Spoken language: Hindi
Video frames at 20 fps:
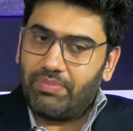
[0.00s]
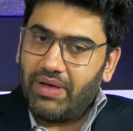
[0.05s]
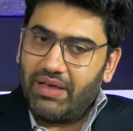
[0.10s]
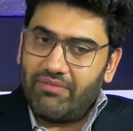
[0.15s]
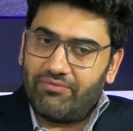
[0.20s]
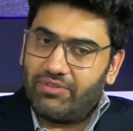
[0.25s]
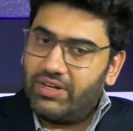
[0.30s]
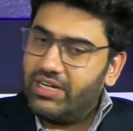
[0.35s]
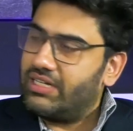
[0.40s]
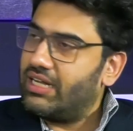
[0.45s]

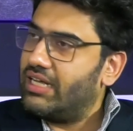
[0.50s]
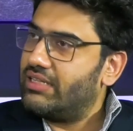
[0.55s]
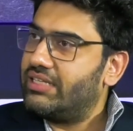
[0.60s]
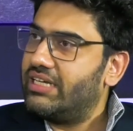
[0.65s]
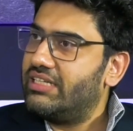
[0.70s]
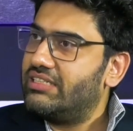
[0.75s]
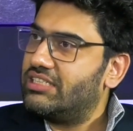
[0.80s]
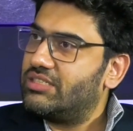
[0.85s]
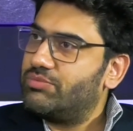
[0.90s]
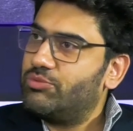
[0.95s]
पैम्फलेट uh,
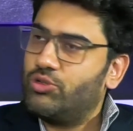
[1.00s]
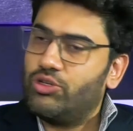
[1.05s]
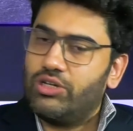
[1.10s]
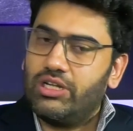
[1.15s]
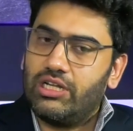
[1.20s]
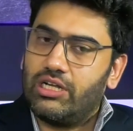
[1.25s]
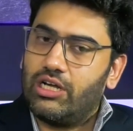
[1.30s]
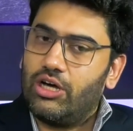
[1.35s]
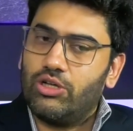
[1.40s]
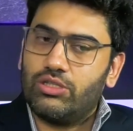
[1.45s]
आता है जिसमें
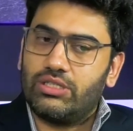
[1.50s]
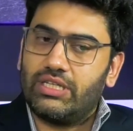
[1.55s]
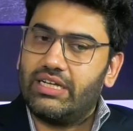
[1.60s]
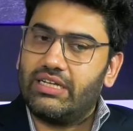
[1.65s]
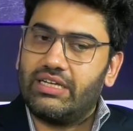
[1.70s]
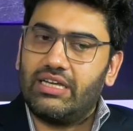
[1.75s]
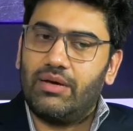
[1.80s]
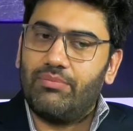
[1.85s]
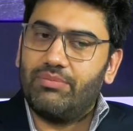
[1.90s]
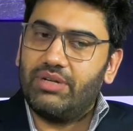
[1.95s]
उन्होंने लिखा होता
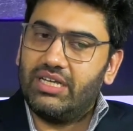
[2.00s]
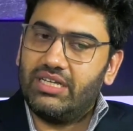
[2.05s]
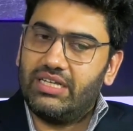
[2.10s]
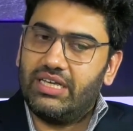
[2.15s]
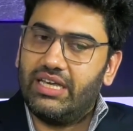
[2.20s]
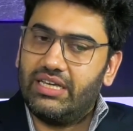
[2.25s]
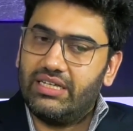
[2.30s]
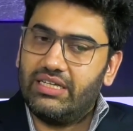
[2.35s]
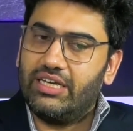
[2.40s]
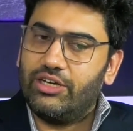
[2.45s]
है कि हमने
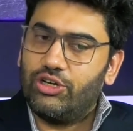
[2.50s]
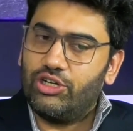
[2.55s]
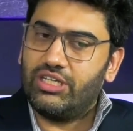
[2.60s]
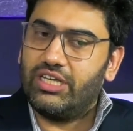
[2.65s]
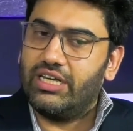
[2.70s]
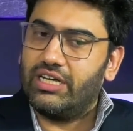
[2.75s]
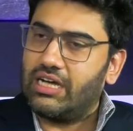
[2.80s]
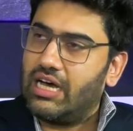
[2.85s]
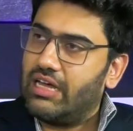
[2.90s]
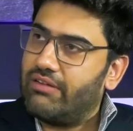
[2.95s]
ये ये और
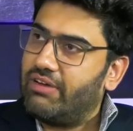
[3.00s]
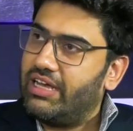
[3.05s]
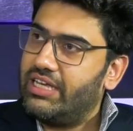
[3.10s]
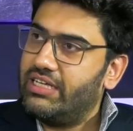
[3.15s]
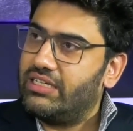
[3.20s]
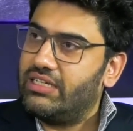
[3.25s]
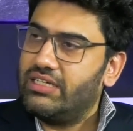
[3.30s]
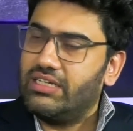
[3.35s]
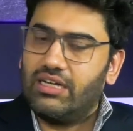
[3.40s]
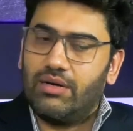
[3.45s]
ये
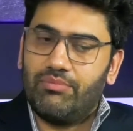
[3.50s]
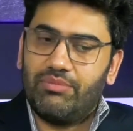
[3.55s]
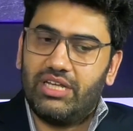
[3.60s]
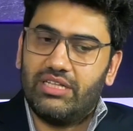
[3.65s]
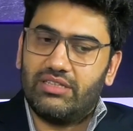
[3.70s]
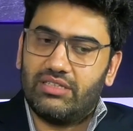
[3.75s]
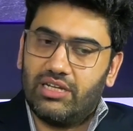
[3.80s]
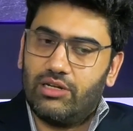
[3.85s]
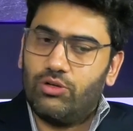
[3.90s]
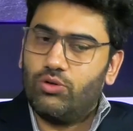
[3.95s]
कार्रवाई की
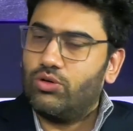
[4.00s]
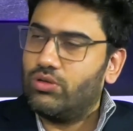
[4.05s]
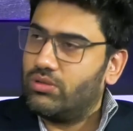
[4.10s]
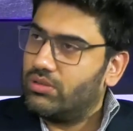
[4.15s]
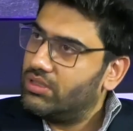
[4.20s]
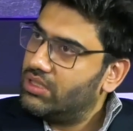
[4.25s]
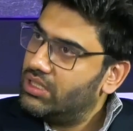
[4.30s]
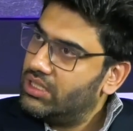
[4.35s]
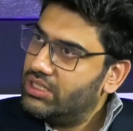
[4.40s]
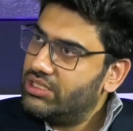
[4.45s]
हमने इतने
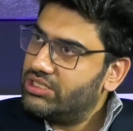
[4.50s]
लोग